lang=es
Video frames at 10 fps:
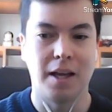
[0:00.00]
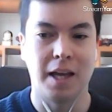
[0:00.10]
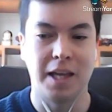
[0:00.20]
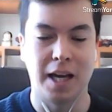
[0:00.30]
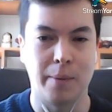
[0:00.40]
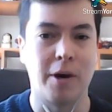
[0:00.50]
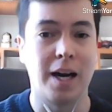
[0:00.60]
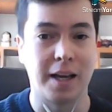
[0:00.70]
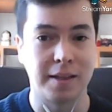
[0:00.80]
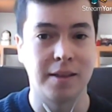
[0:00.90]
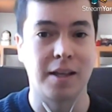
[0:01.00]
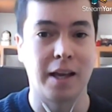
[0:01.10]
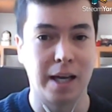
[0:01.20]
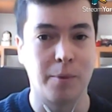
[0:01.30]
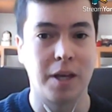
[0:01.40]
llegamos a la gente
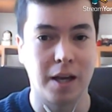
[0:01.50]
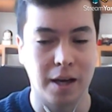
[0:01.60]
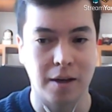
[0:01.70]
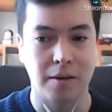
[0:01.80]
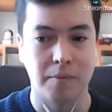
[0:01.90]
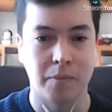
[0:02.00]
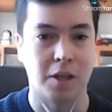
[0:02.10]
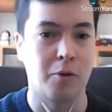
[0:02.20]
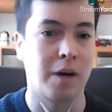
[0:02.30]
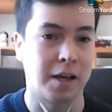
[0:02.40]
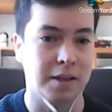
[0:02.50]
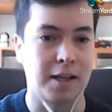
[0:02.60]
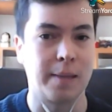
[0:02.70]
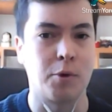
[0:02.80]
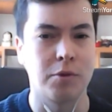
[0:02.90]
que queremos llegar, que es como la
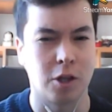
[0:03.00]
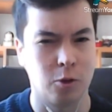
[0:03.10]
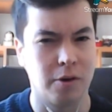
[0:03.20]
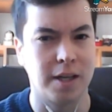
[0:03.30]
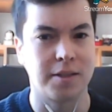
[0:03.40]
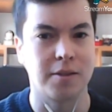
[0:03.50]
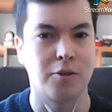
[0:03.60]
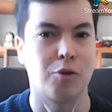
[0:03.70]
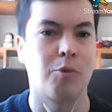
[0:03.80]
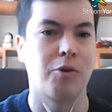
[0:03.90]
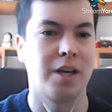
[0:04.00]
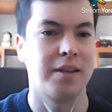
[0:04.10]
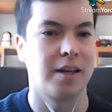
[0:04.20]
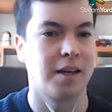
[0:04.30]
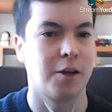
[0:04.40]
gente que está preguntando ahora, ¿cierto? Como con el
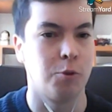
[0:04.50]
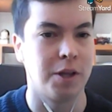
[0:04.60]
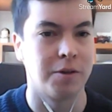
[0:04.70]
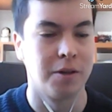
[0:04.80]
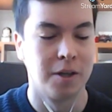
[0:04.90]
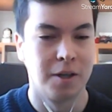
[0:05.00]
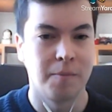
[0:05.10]
interés genuino.